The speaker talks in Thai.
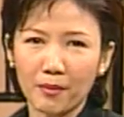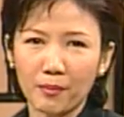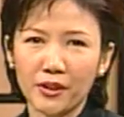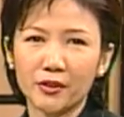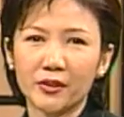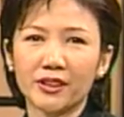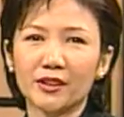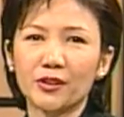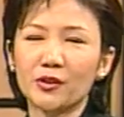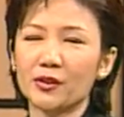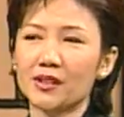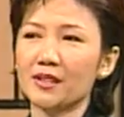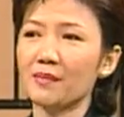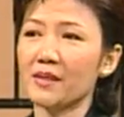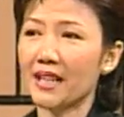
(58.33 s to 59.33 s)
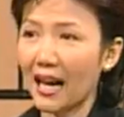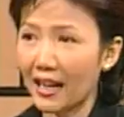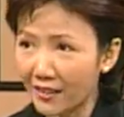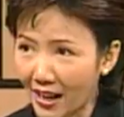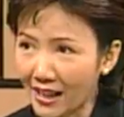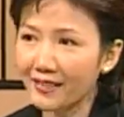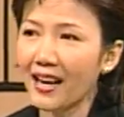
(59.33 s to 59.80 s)
รักไปจนถึงจุดที่มี
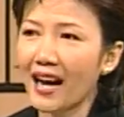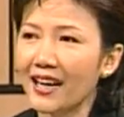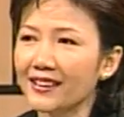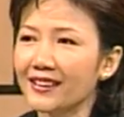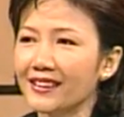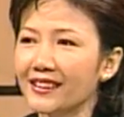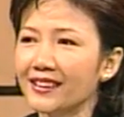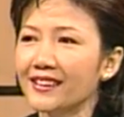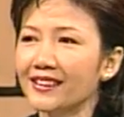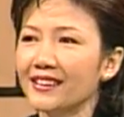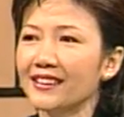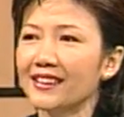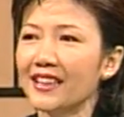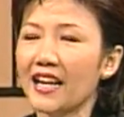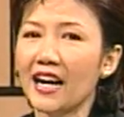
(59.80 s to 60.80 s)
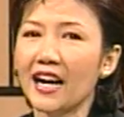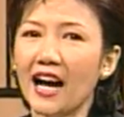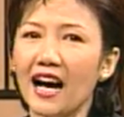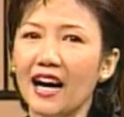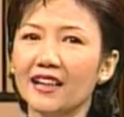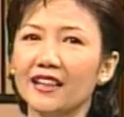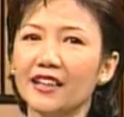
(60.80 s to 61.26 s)
การร้างราเกิดขึ้นนะ
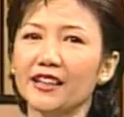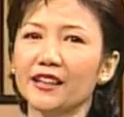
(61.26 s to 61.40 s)
คะค